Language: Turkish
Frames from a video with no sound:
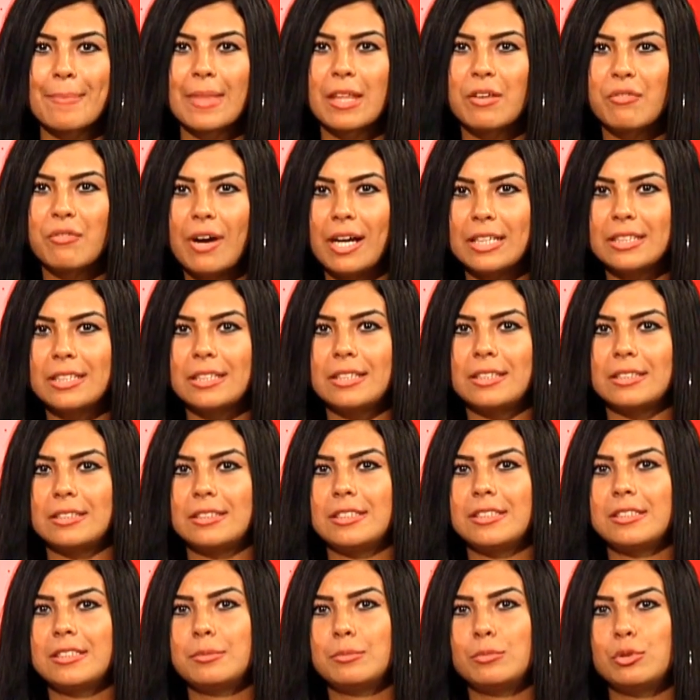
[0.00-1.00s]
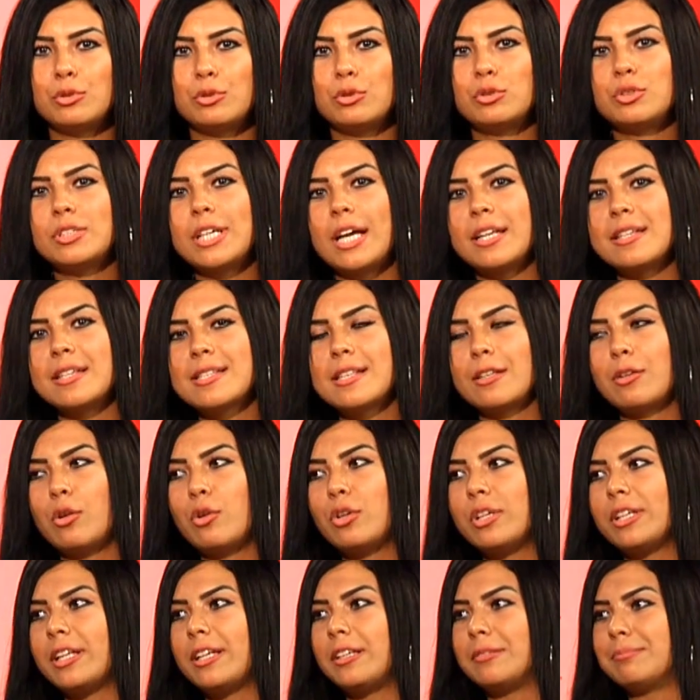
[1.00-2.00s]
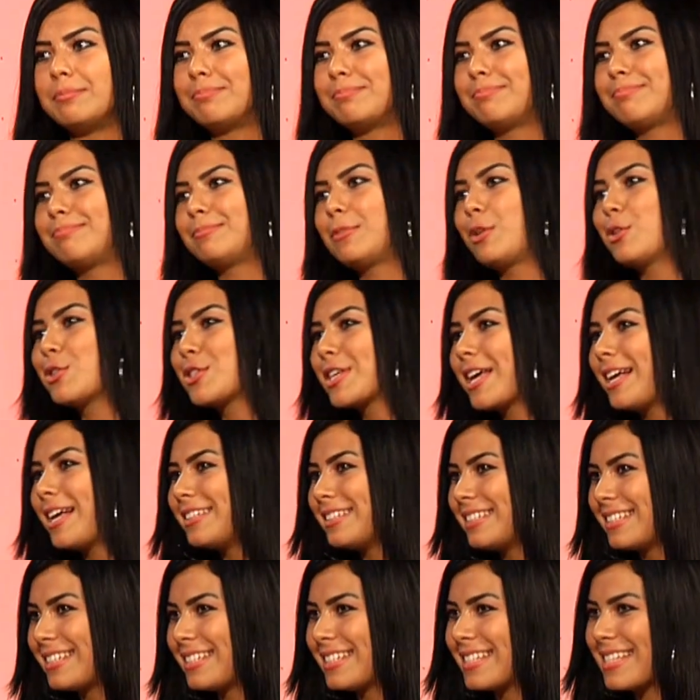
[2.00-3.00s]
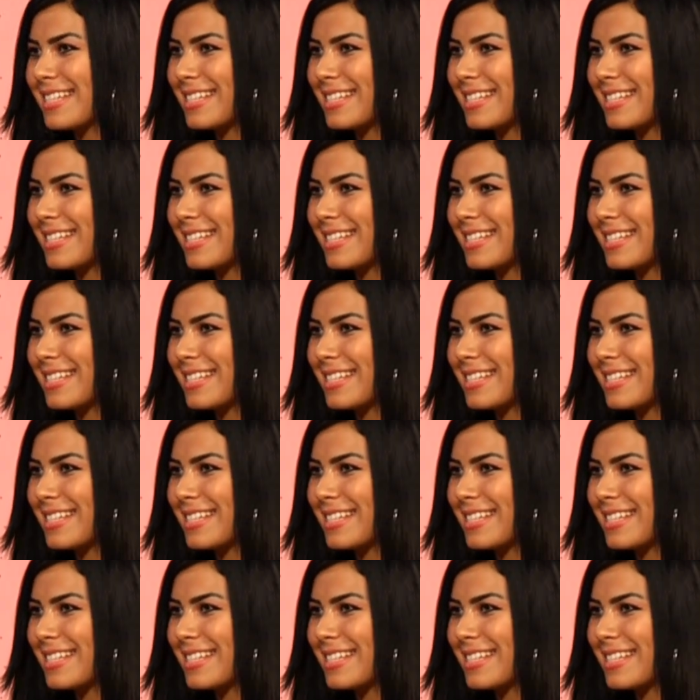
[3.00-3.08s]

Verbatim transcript: faydalarını buyurun kendisinden öğrenelim. Hoş geldiniz.